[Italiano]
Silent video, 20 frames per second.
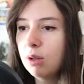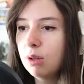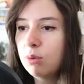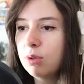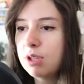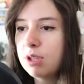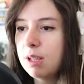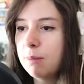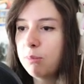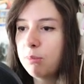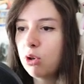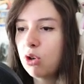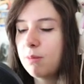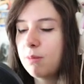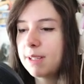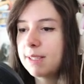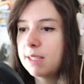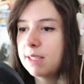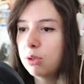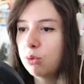questo è poco
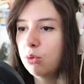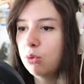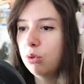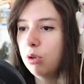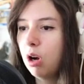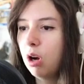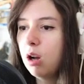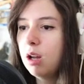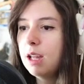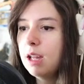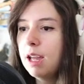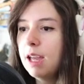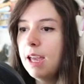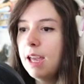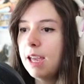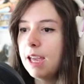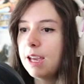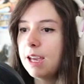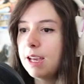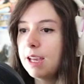ma sicuro
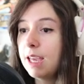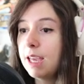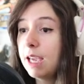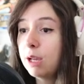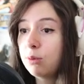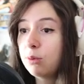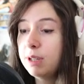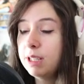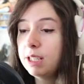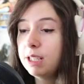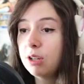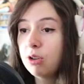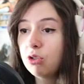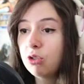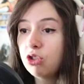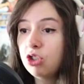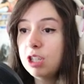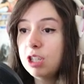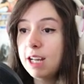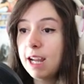eh, e quindi
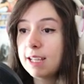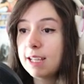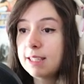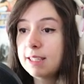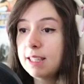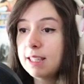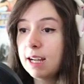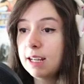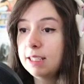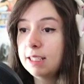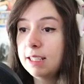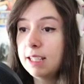non ci resta